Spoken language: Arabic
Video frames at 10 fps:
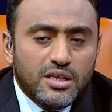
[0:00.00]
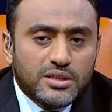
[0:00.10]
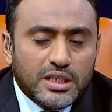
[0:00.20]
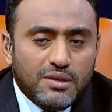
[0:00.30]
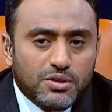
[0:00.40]

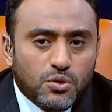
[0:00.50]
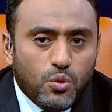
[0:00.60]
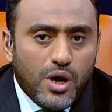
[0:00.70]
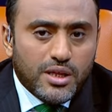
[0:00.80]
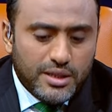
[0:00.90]
استهدفت
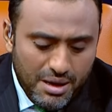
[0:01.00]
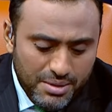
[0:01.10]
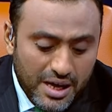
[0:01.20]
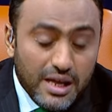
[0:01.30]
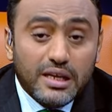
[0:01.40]
قوات
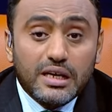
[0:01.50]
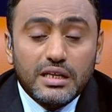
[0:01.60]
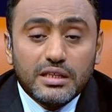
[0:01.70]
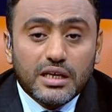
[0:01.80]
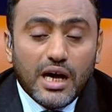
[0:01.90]
تابعه
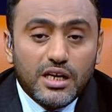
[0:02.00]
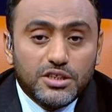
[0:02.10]
للانتقال